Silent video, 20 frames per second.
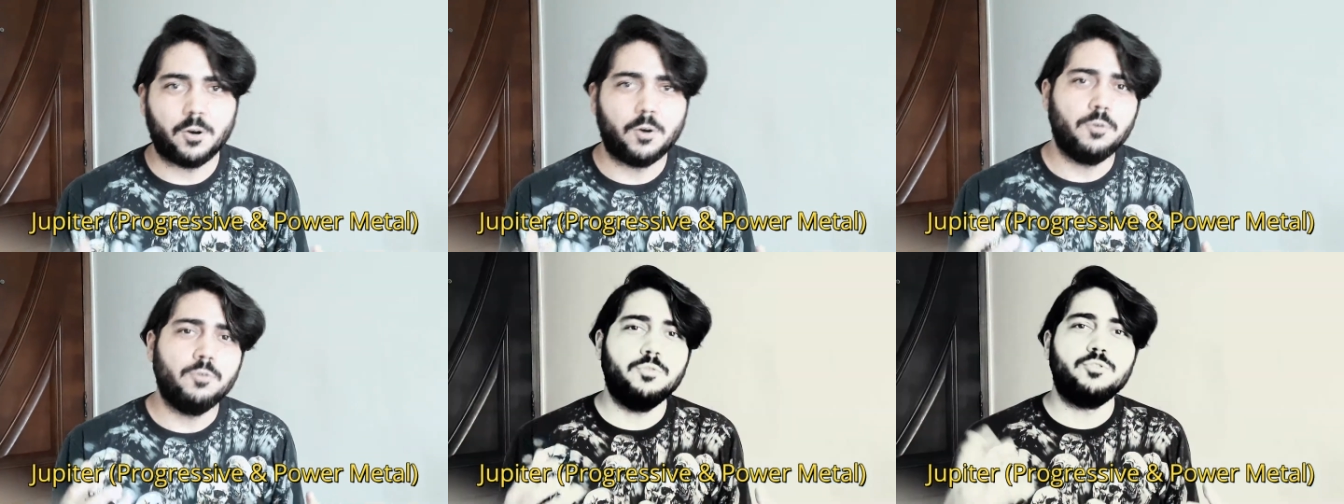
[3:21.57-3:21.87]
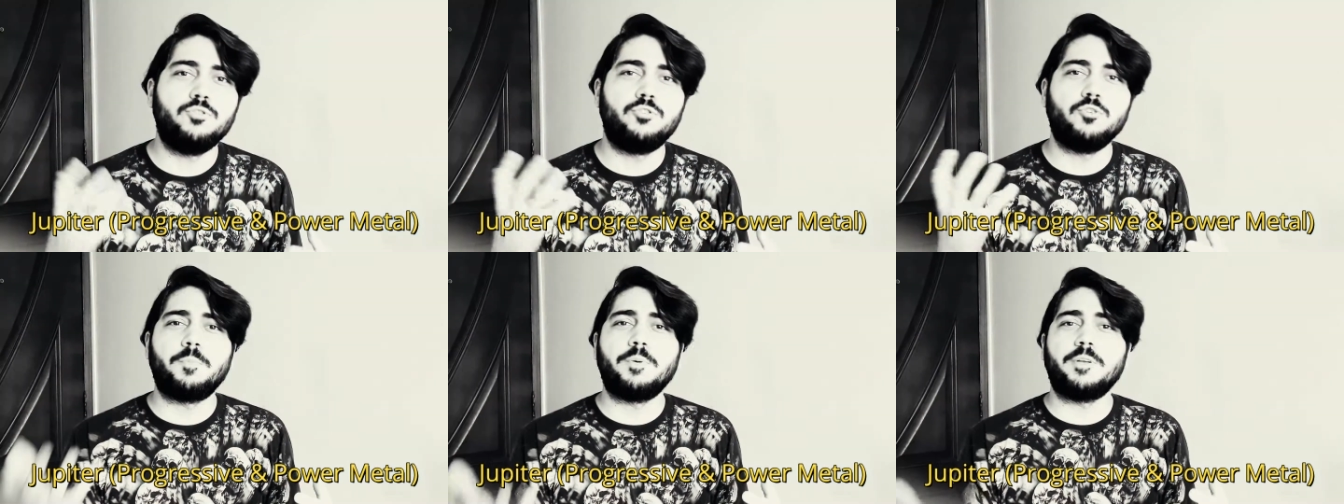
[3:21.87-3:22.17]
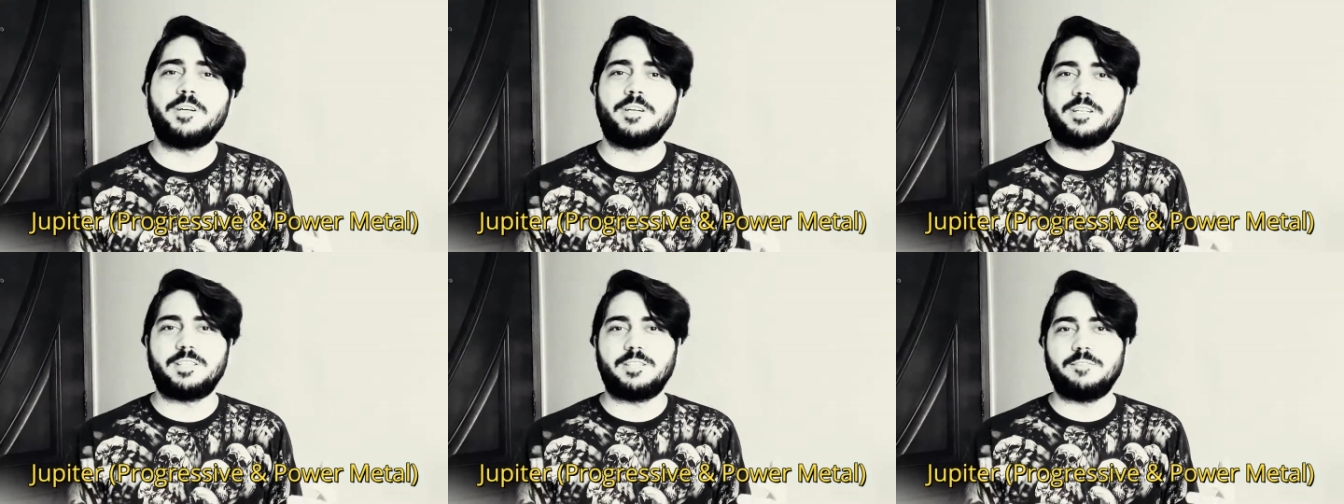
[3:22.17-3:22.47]
ou
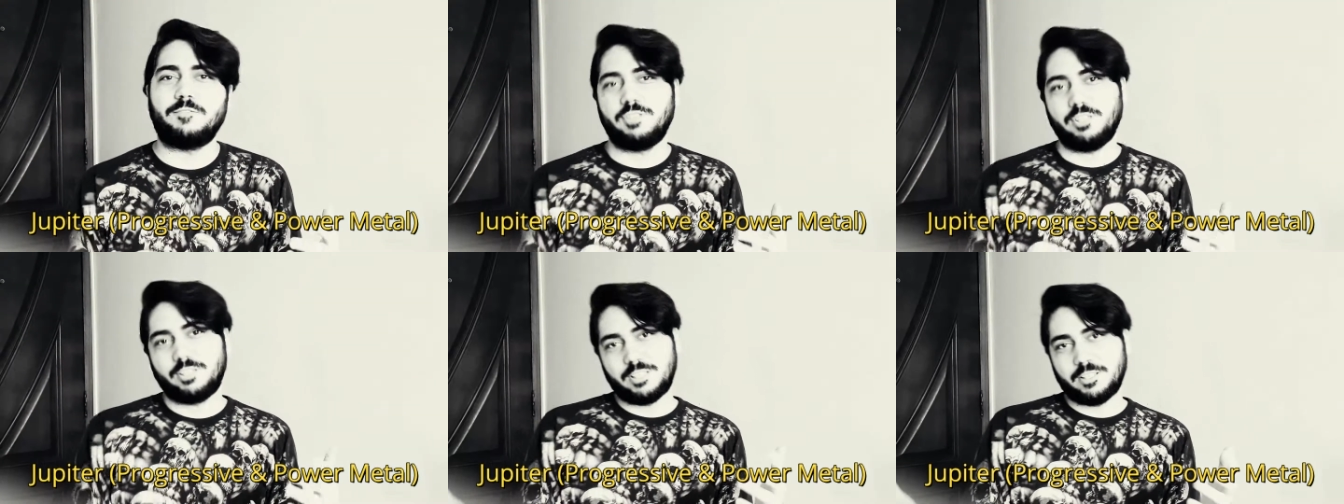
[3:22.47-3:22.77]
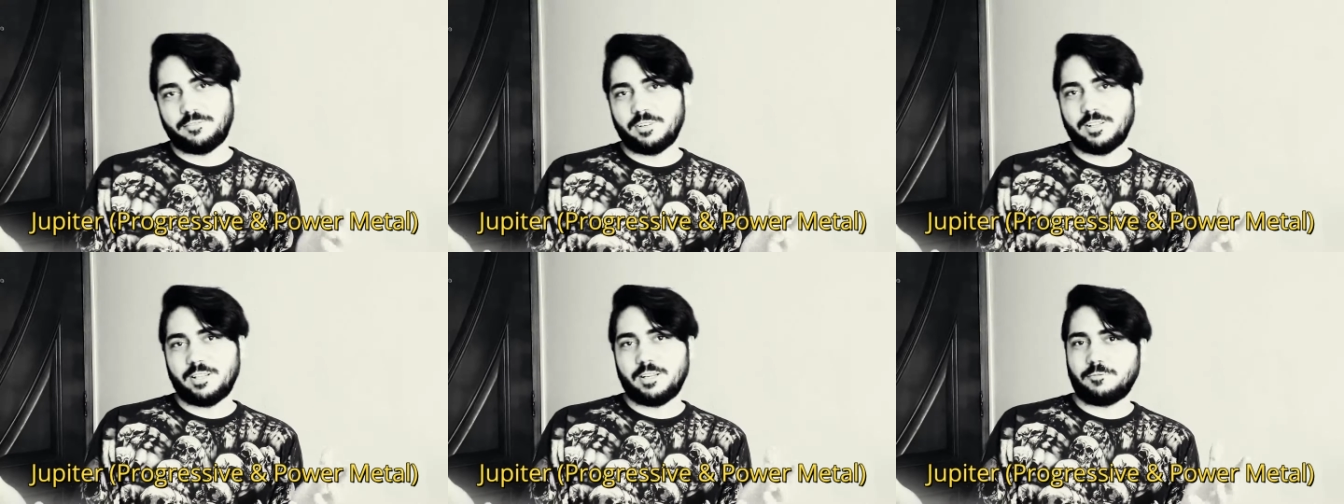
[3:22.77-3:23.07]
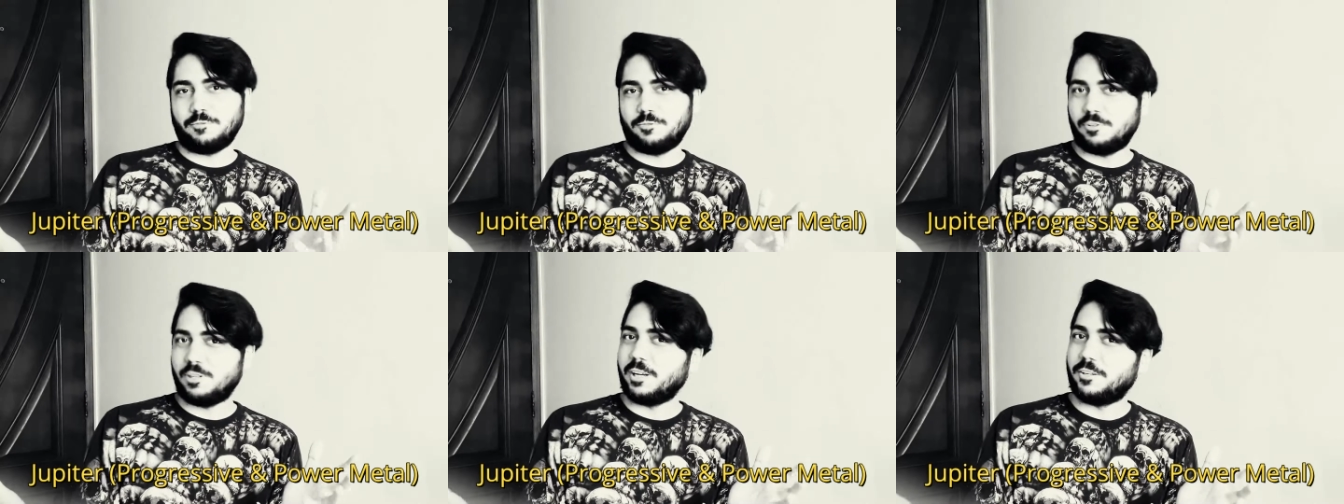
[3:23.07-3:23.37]
Júpiter, se você quiser falar
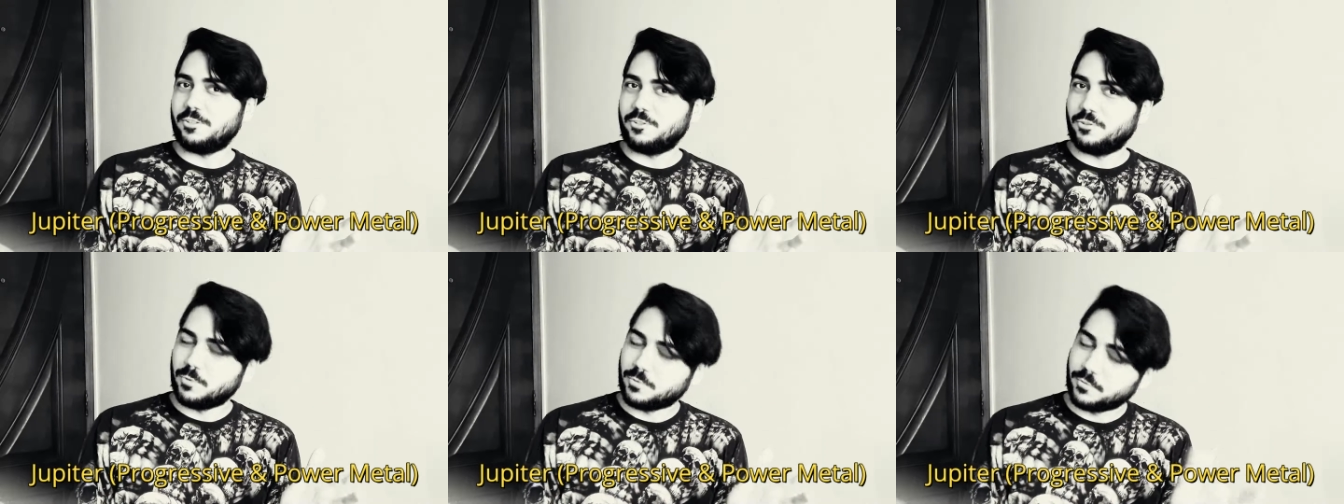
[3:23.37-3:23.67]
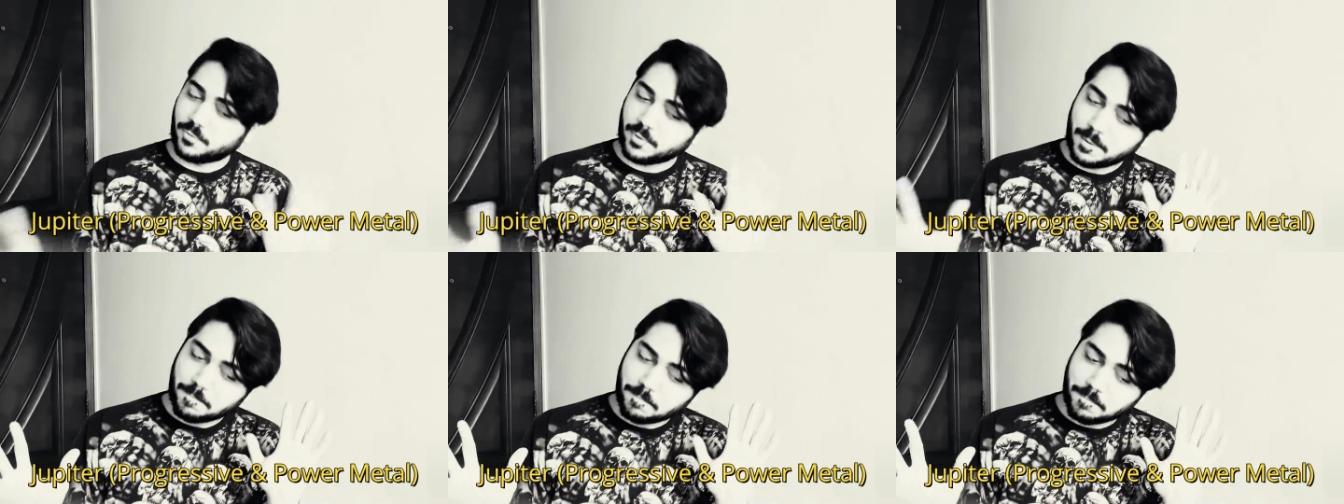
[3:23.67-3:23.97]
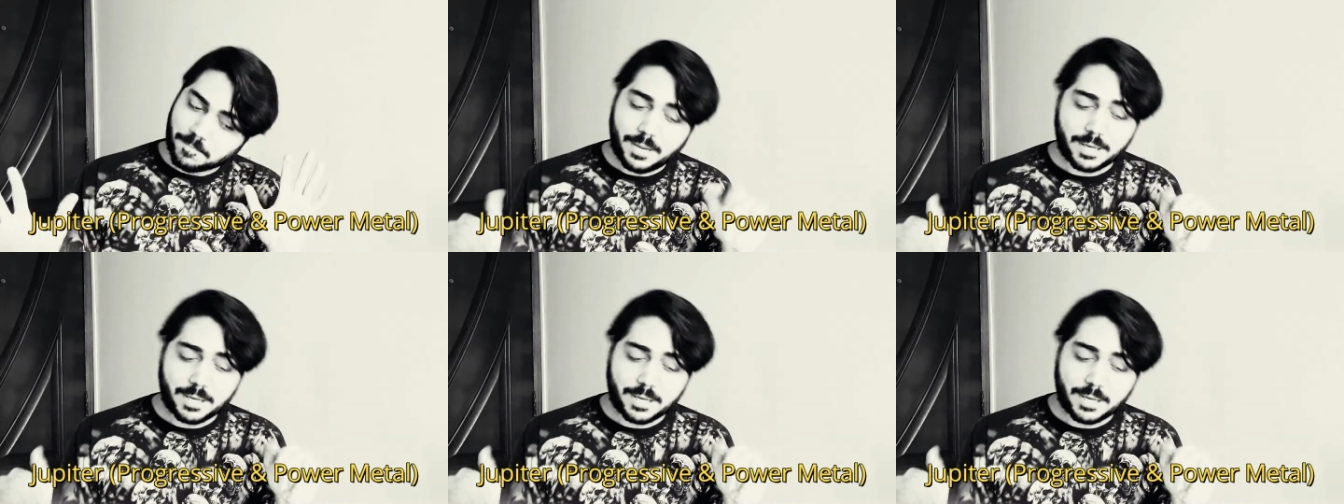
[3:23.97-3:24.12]
com sotaque de novo, né?